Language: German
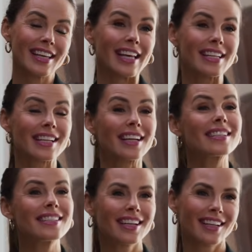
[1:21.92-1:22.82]
Ja, ich danke
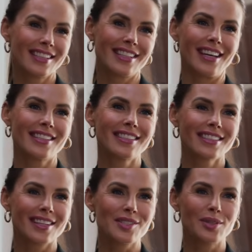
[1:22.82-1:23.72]
dir ganz herzlich,
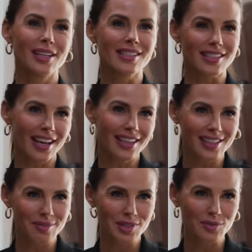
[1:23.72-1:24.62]
dass du dir Zeit
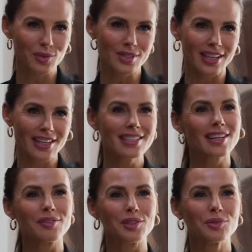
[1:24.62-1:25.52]
nimmst für unser
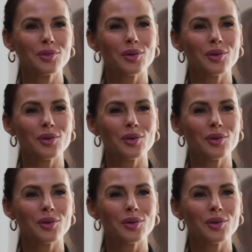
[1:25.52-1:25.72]
Interview.